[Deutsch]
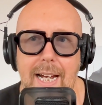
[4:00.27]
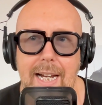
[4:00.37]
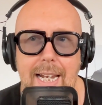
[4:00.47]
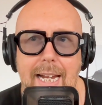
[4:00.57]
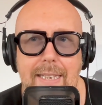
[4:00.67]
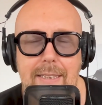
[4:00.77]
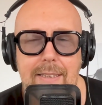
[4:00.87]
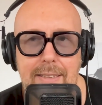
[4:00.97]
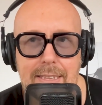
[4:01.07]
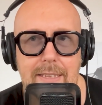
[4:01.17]

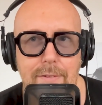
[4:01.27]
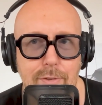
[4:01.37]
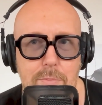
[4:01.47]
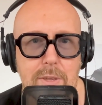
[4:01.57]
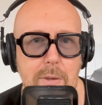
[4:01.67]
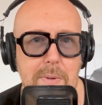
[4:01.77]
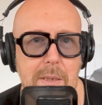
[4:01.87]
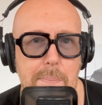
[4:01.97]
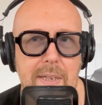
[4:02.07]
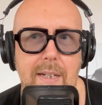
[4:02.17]
Alleine diese Formulierung mit
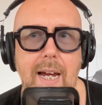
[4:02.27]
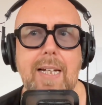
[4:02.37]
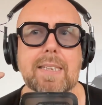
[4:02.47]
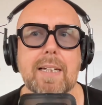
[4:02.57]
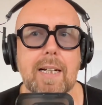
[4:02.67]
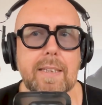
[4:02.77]
den PTAs.